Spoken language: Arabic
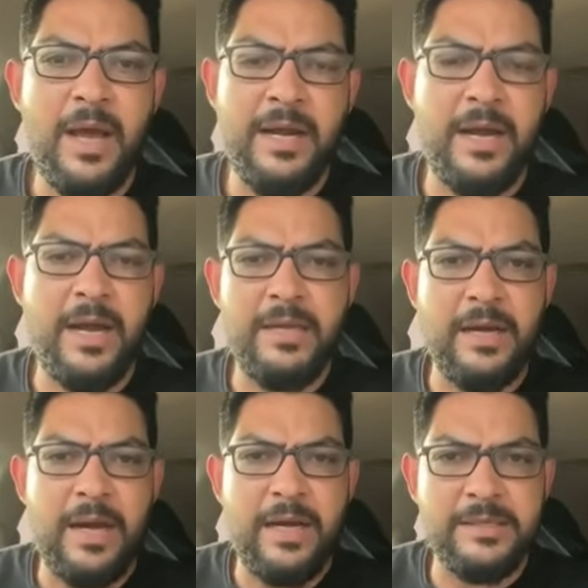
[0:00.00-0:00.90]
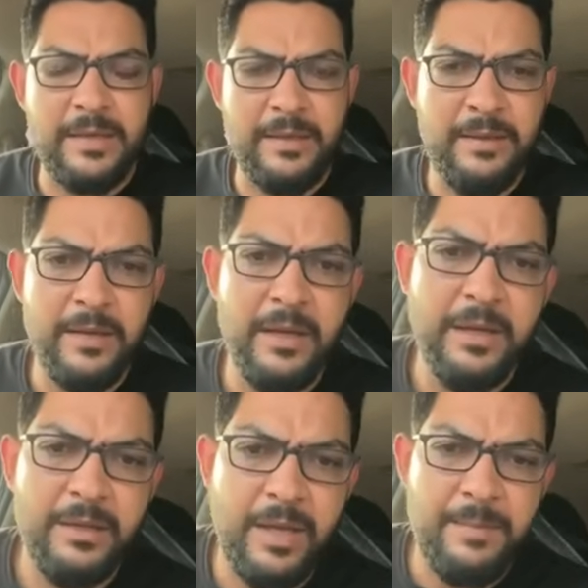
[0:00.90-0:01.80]
عن الحاجة الحاصلة دي
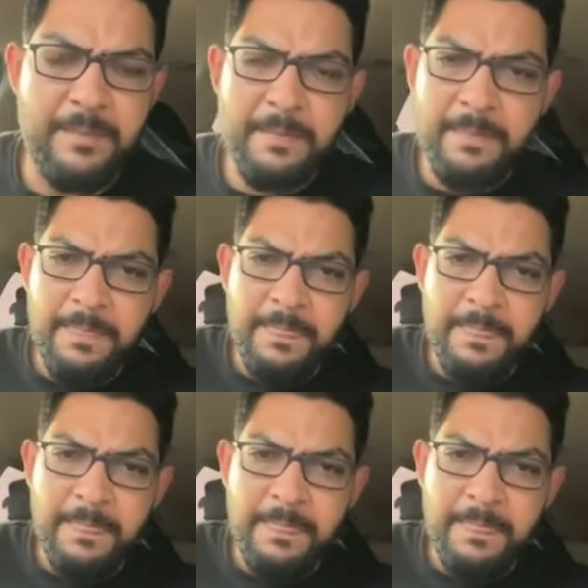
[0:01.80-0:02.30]
طيب